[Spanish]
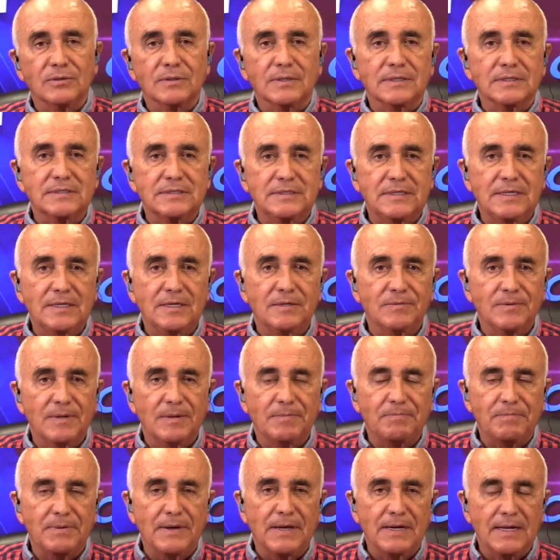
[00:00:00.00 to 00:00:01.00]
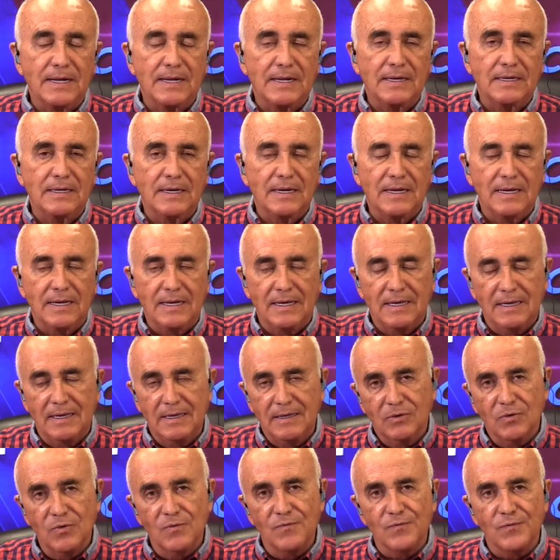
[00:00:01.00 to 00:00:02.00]
que sirve para
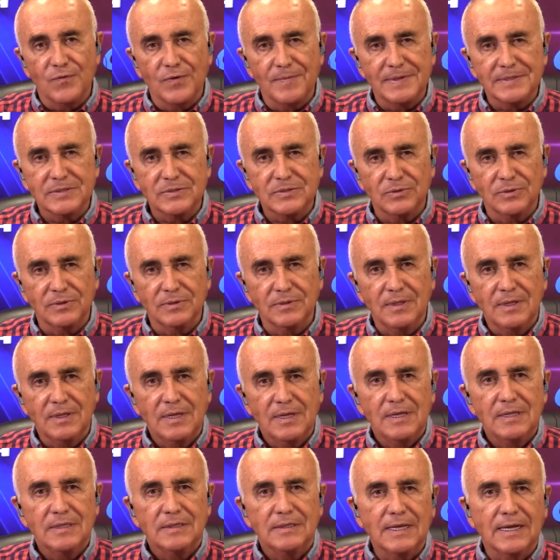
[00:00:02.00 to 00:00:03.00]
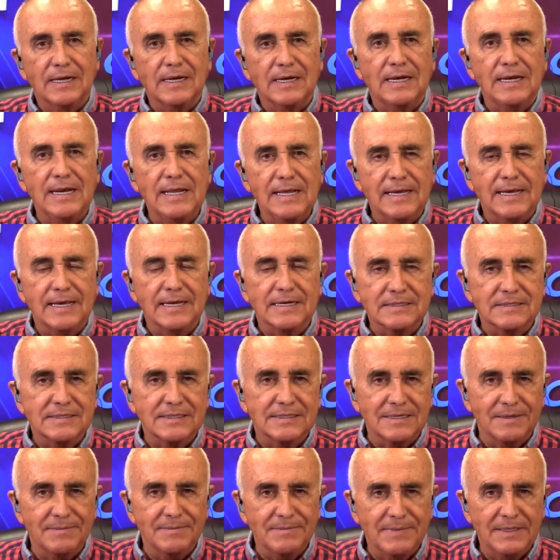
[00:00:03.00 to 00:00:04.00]
la conformación de clinkers de
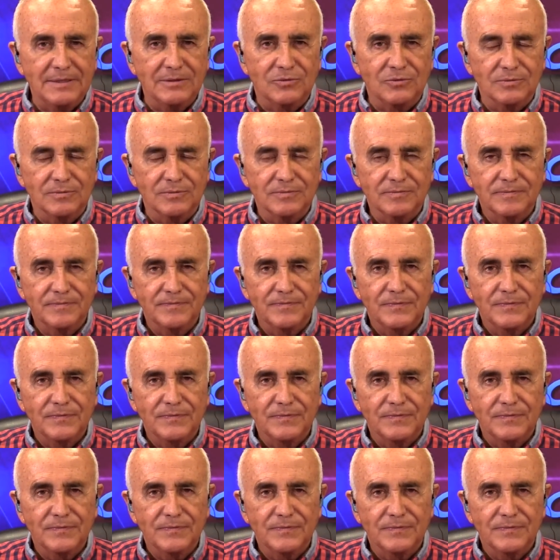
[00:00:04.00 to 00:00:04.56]
cemento.